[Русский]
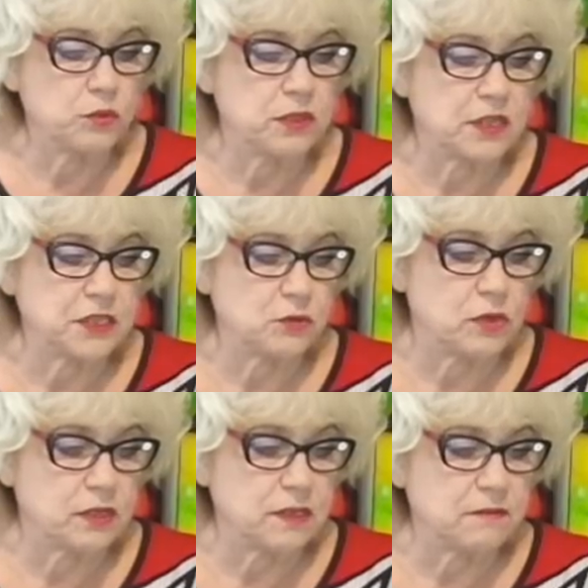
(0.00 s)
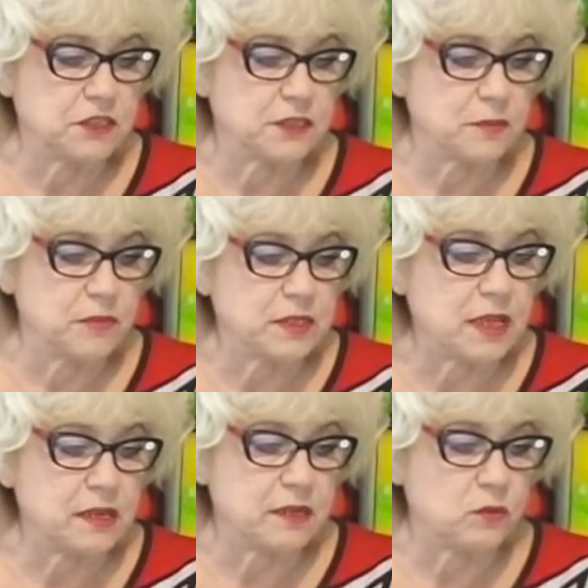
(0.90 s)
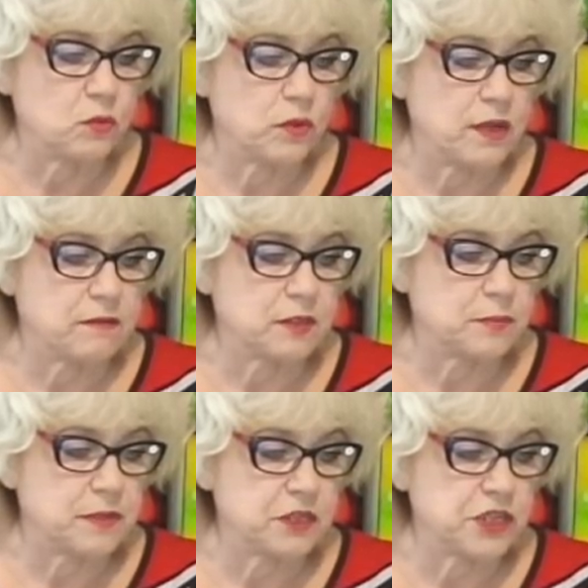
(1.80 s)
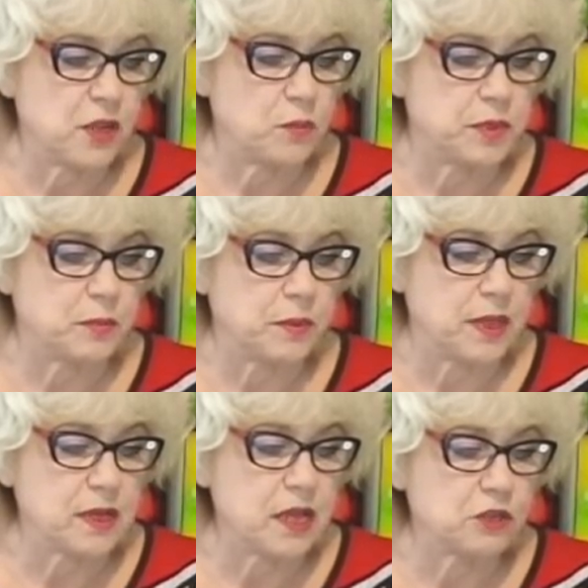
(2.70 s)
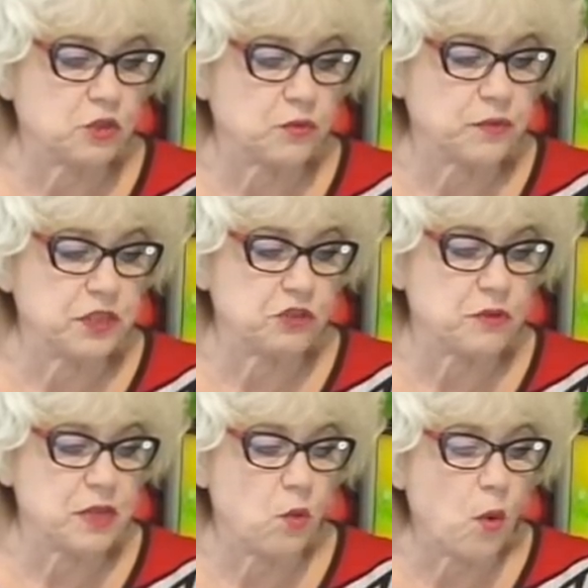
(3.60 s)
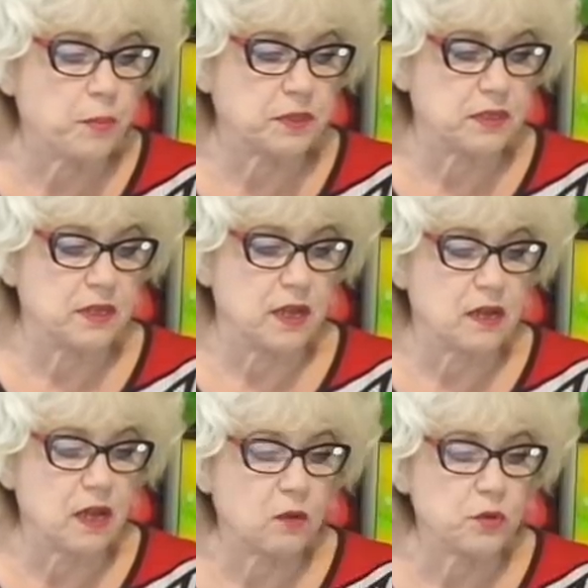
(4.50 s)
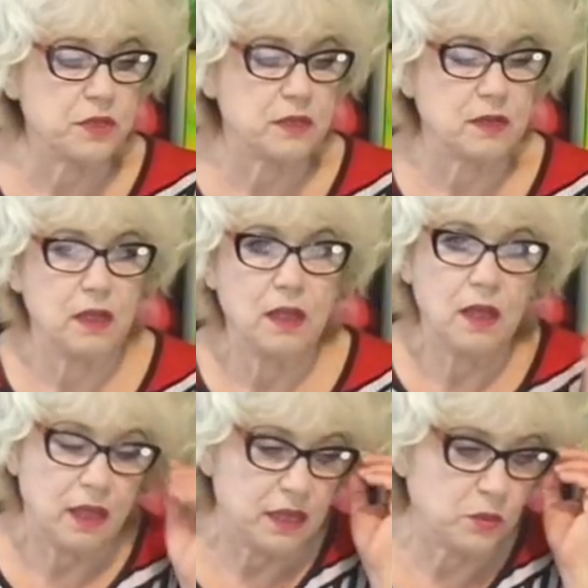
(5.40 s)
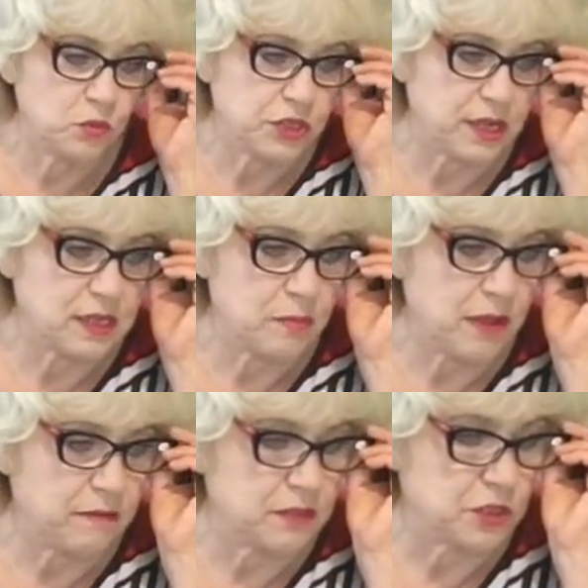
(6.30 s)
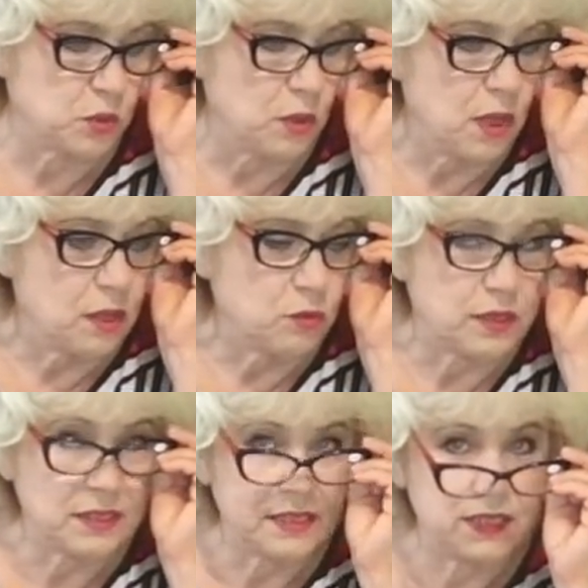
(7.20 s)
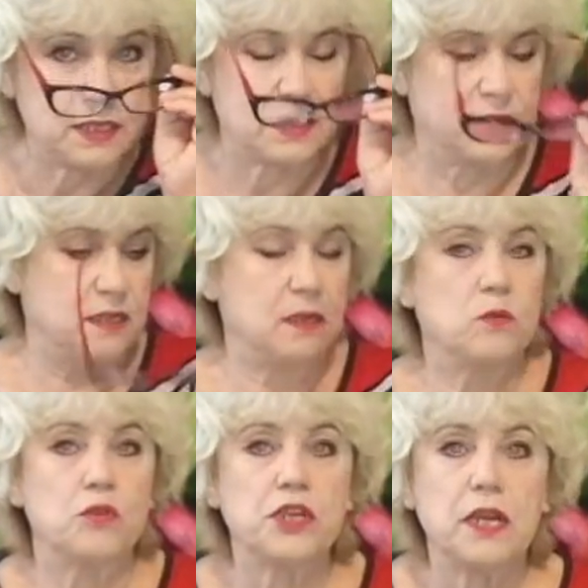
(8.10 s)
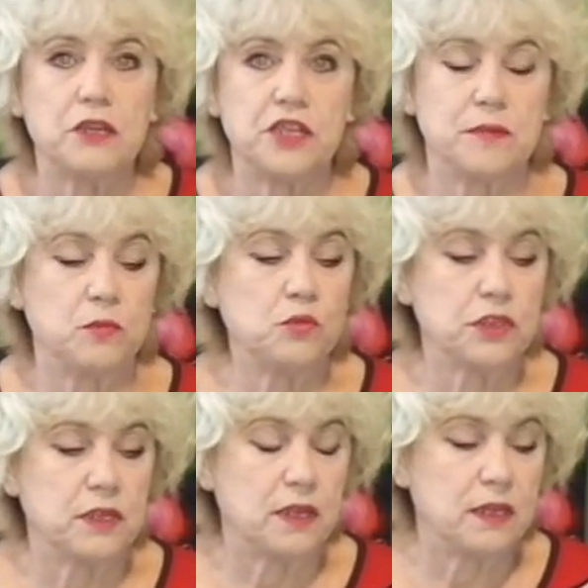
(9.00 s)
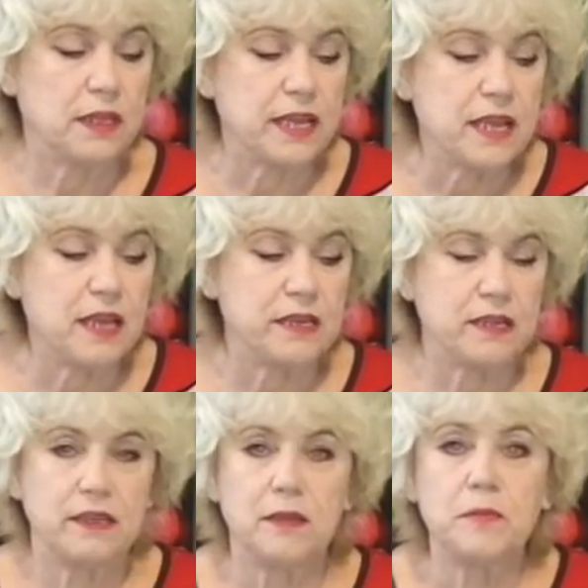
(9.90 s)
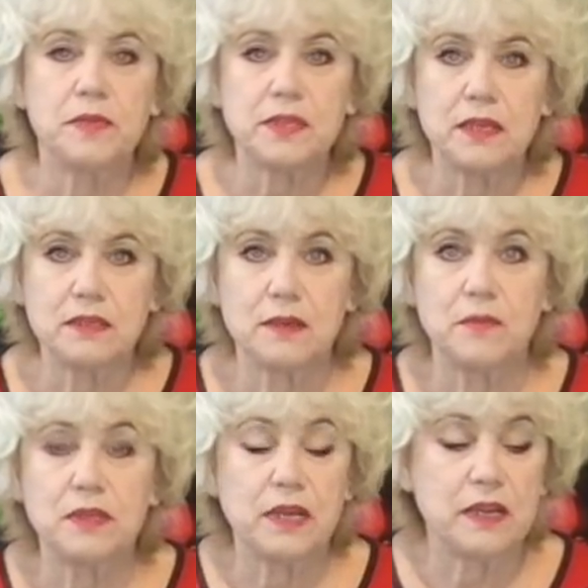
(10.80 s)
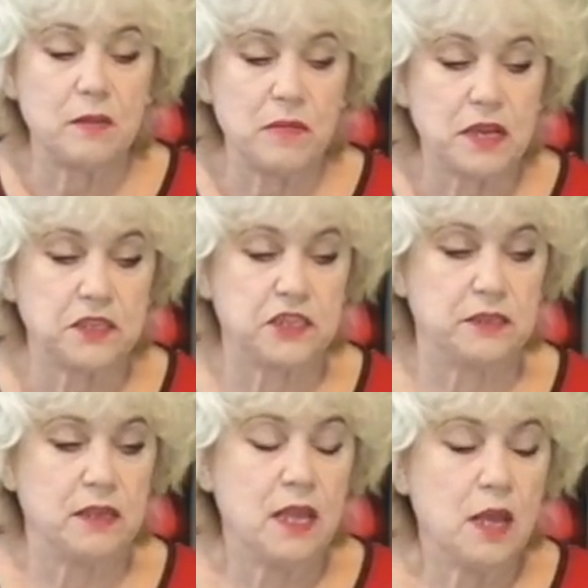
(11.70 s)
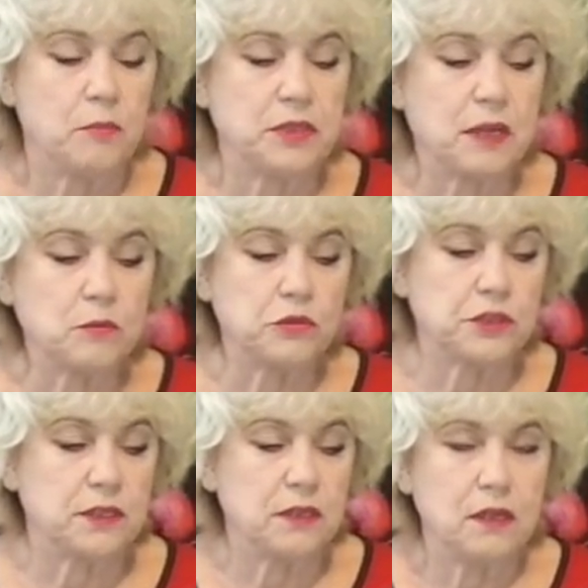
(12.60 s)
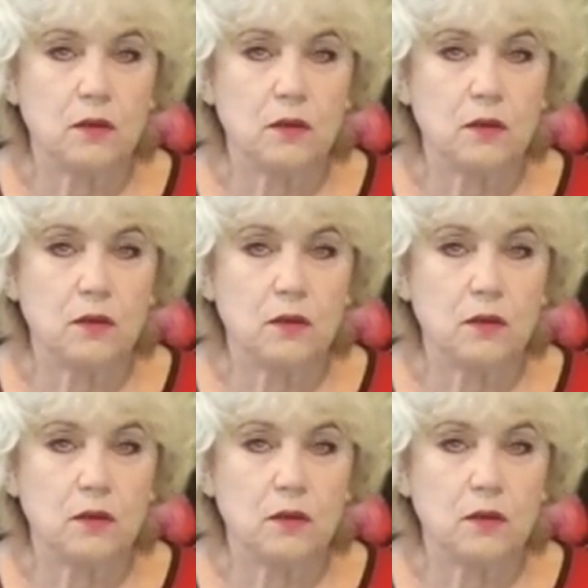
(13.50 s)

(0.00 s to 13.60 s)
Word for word: наложить только на ваши комментарии, но я вас прощаю, предполагаю, что вы еще неопытный огородник. И тут же я добавила, что но ну, относиться к окружающим нужно лояльнее и писать комментарии мягче, потому что